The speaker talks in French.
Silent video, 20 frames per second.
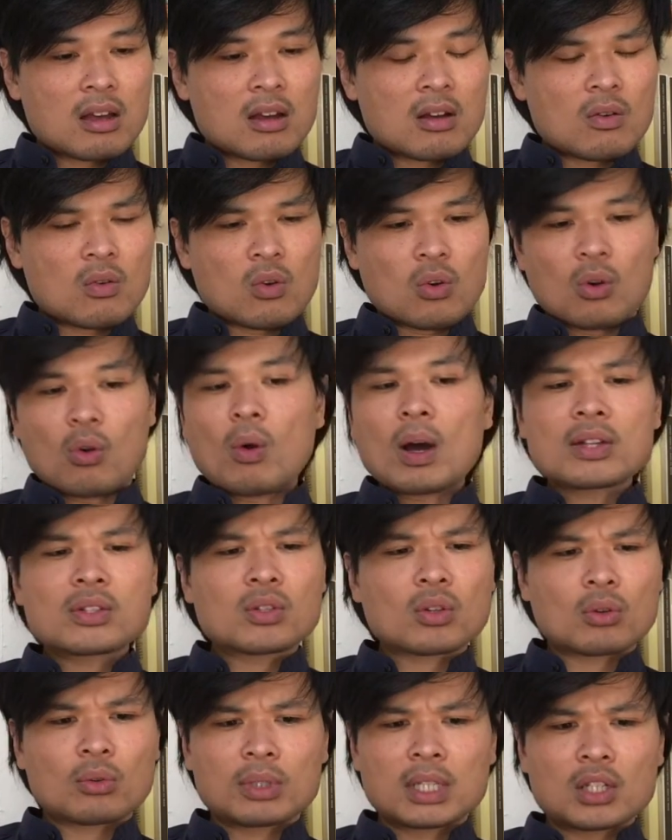Le roi se
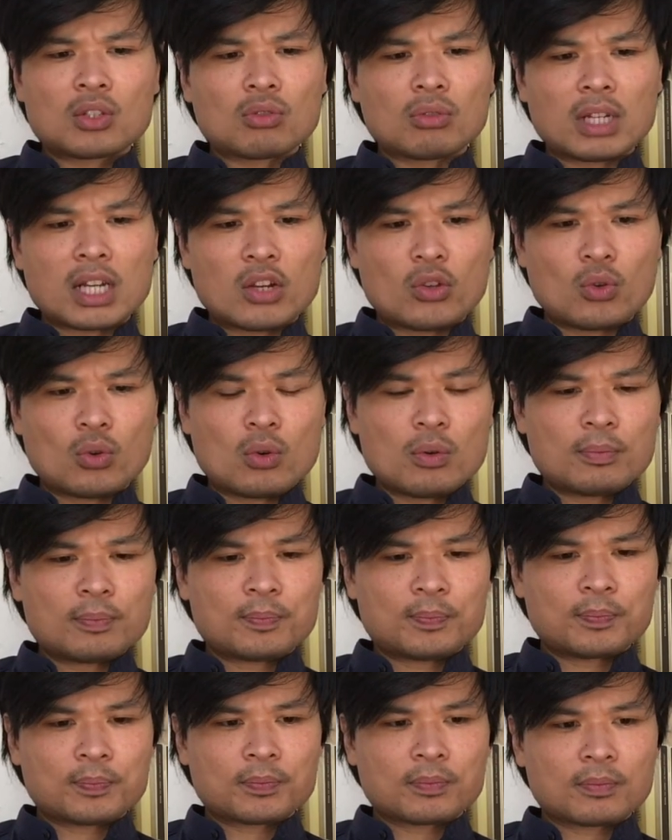rendit sur les lieux.
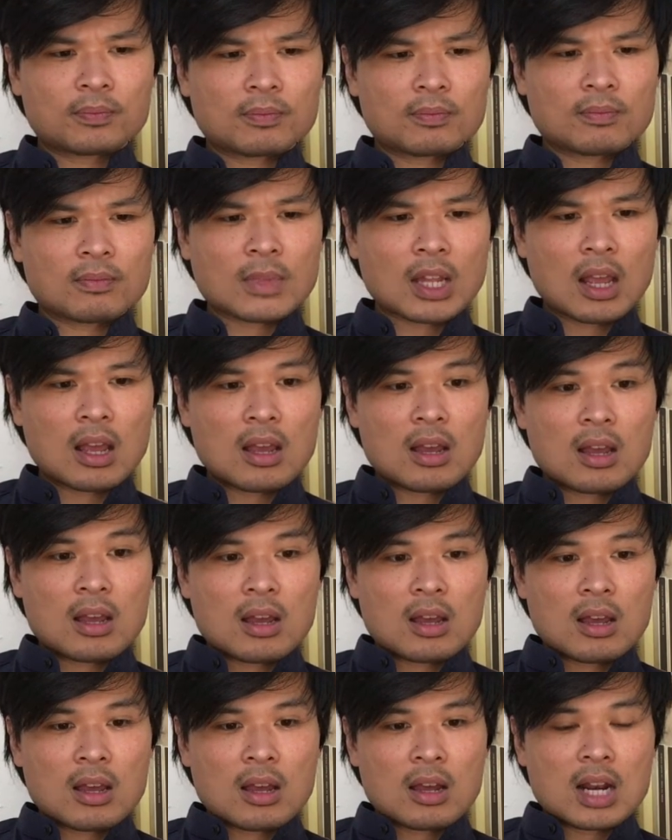
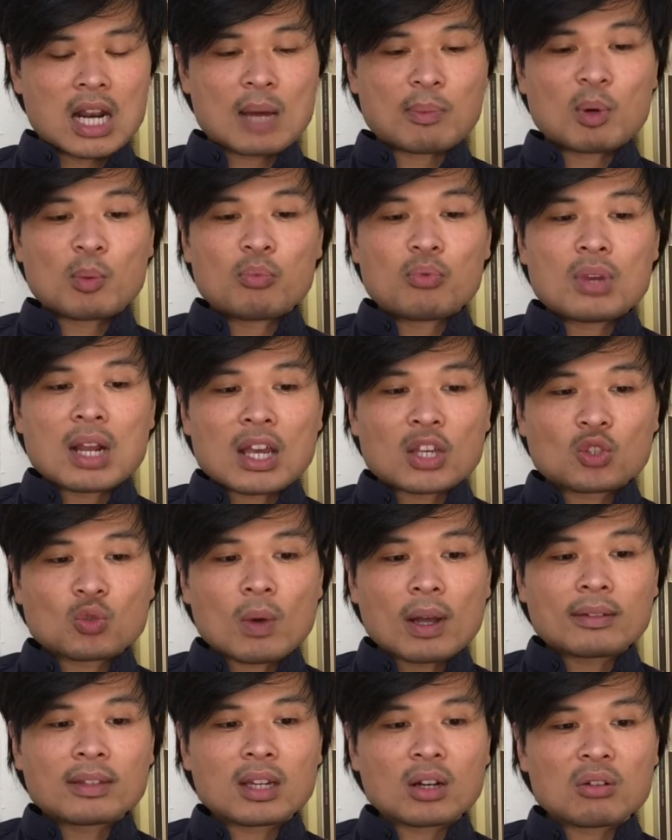La population
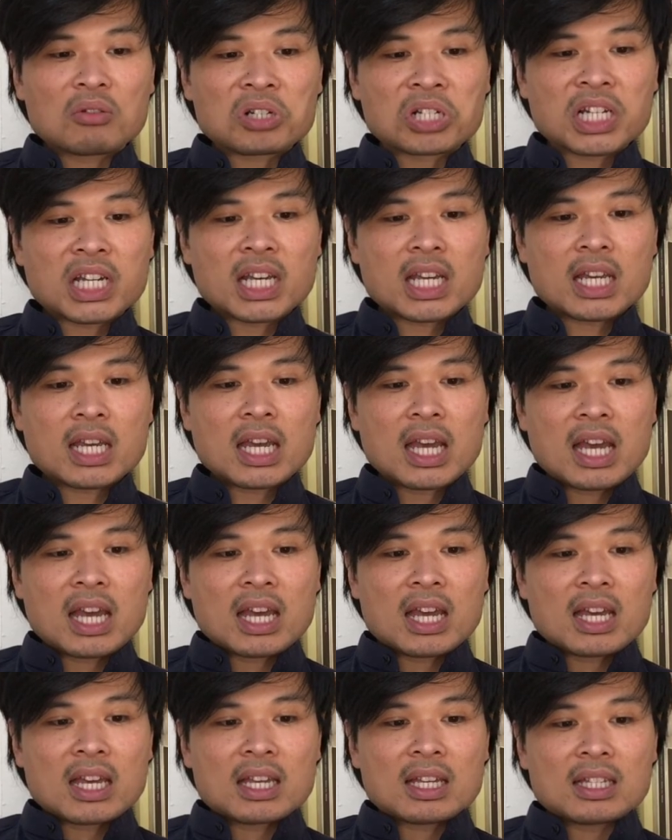interrogée
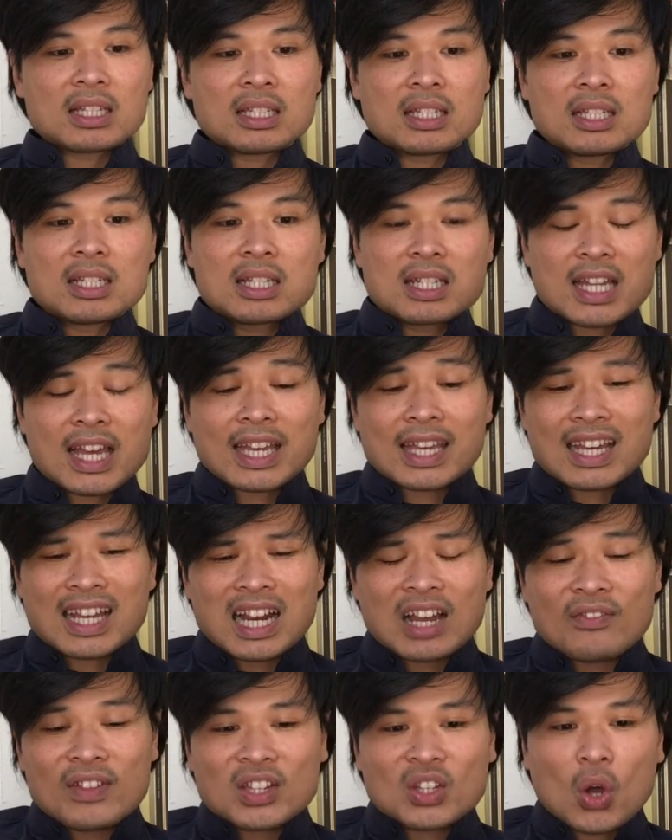disait qu'elle
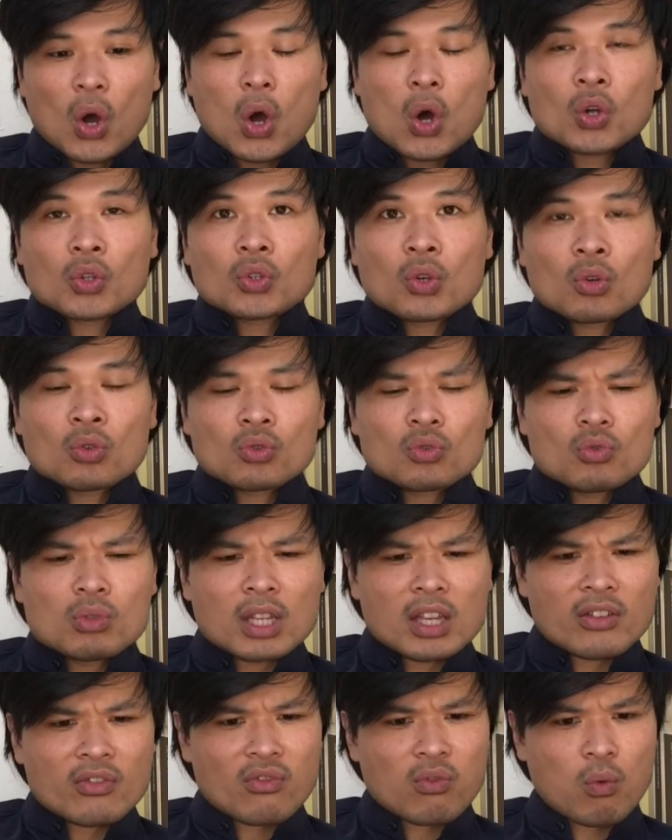avait entendu
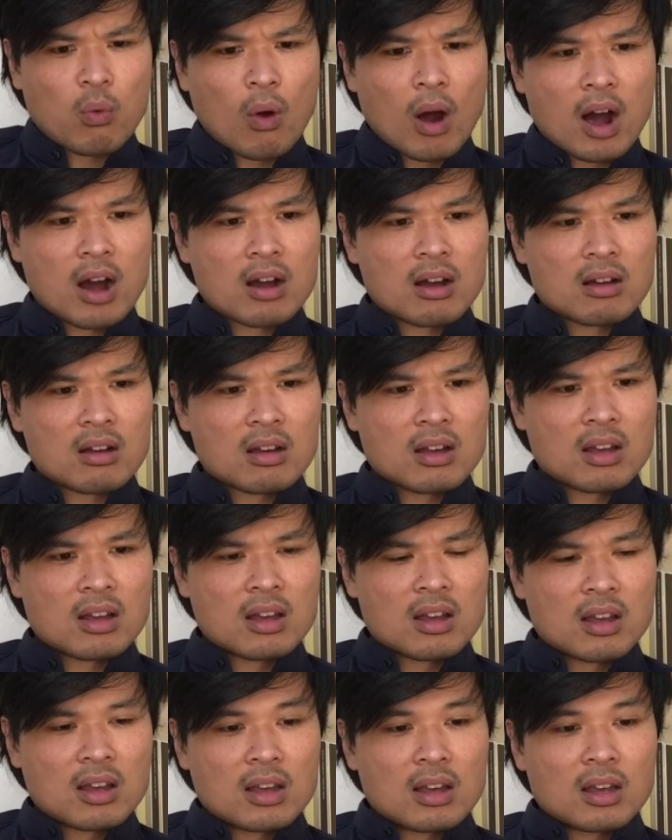des voix,
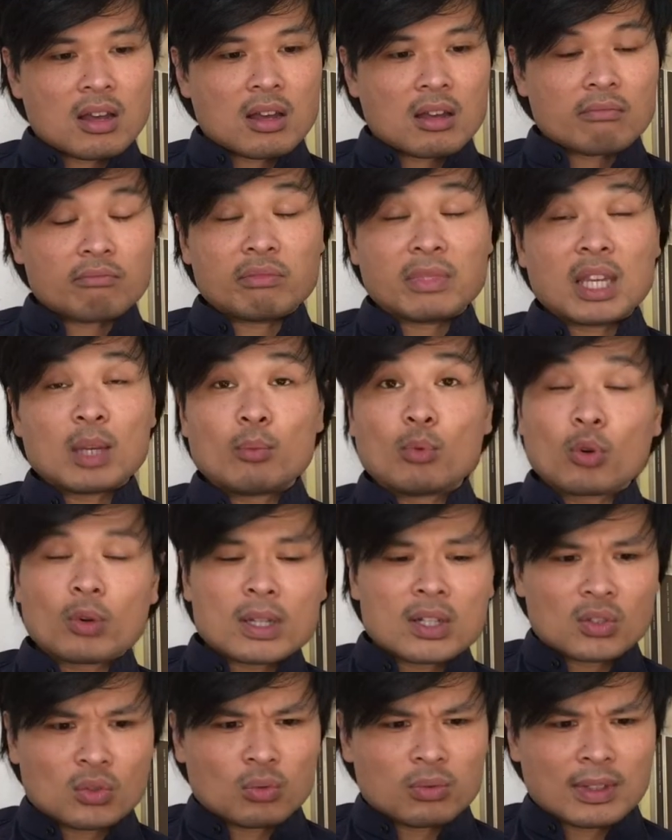des bruits
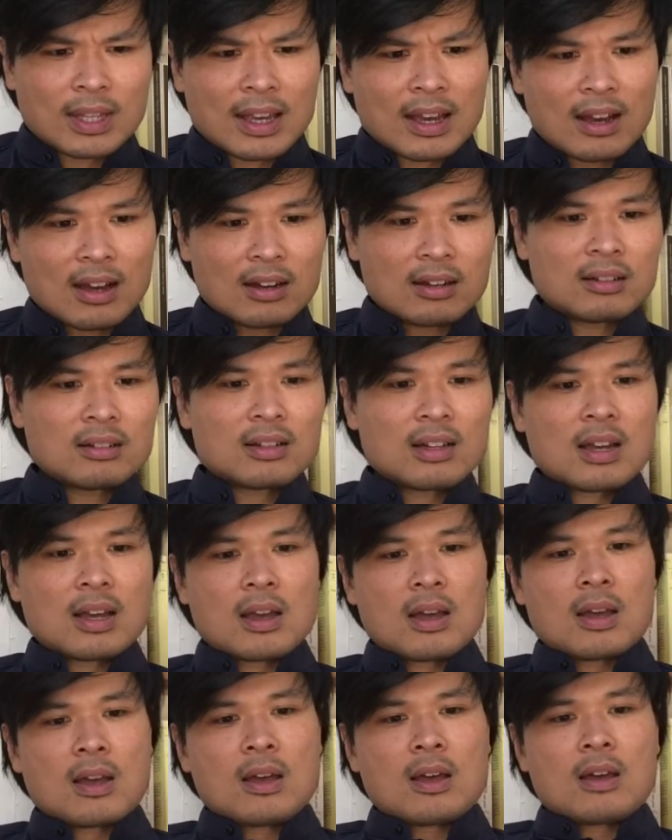souterrains,
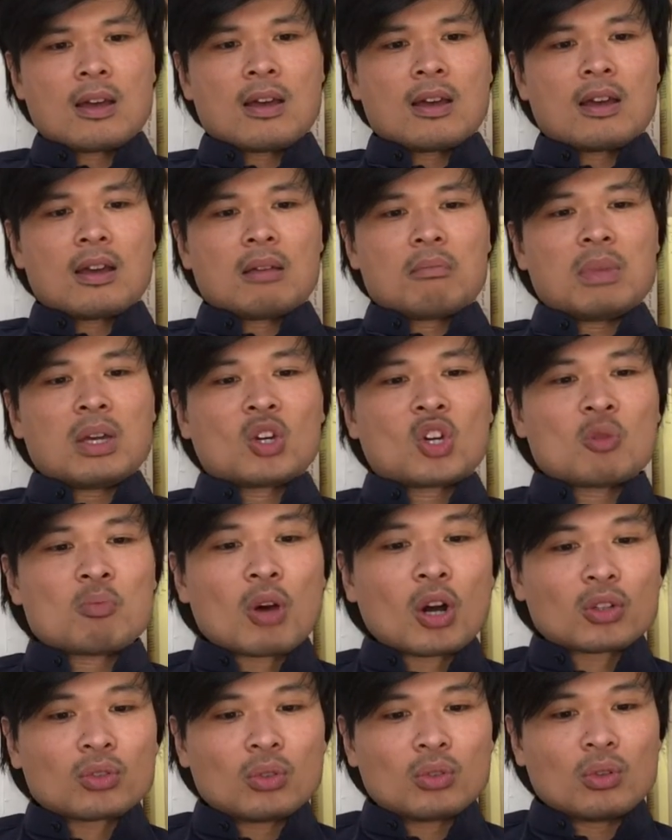mais que
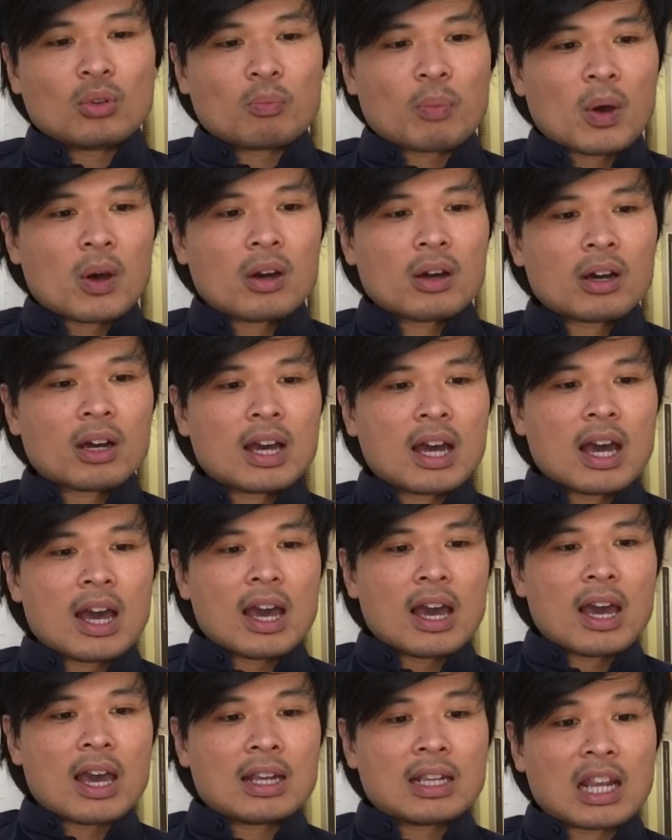morte de peur,
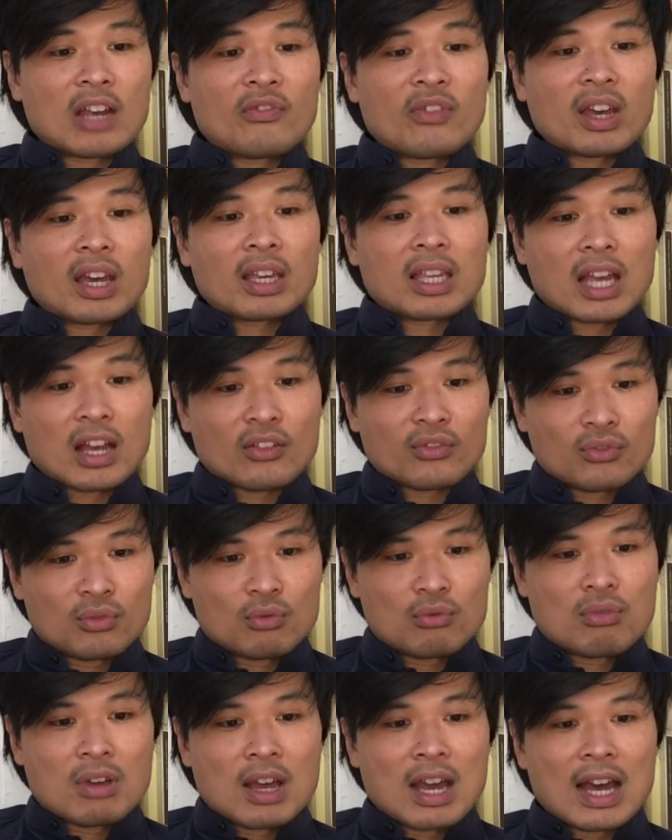elle n'avait rien
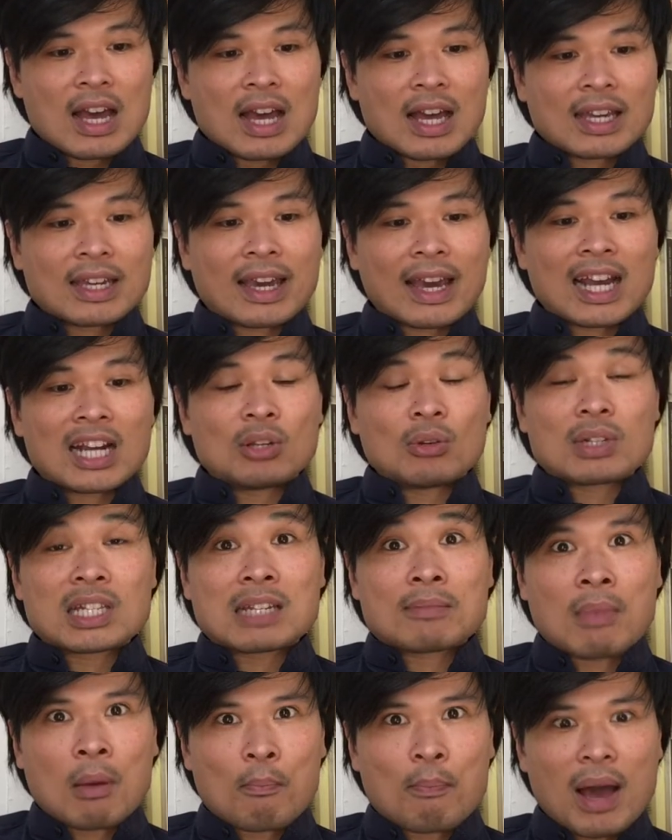vu car elle n'osait
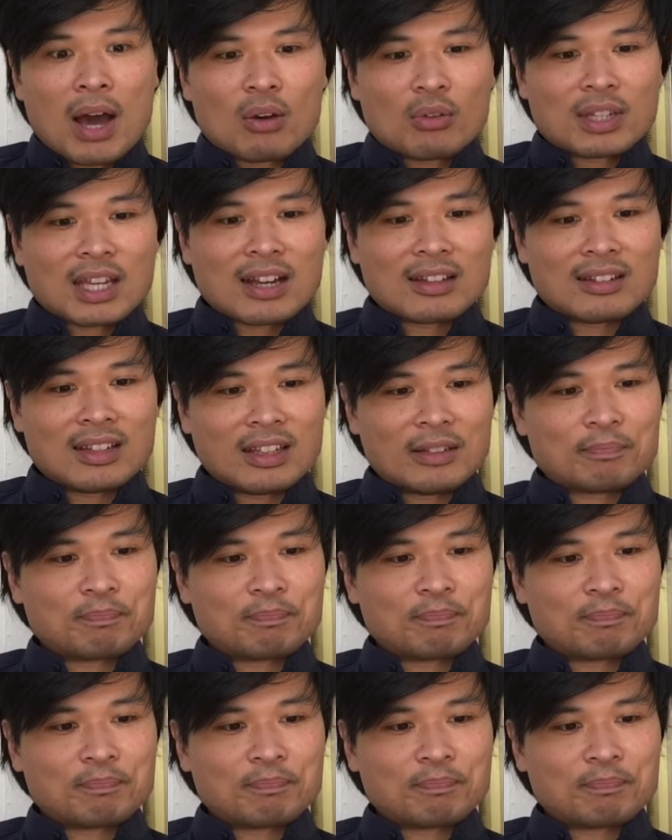même pas regarder.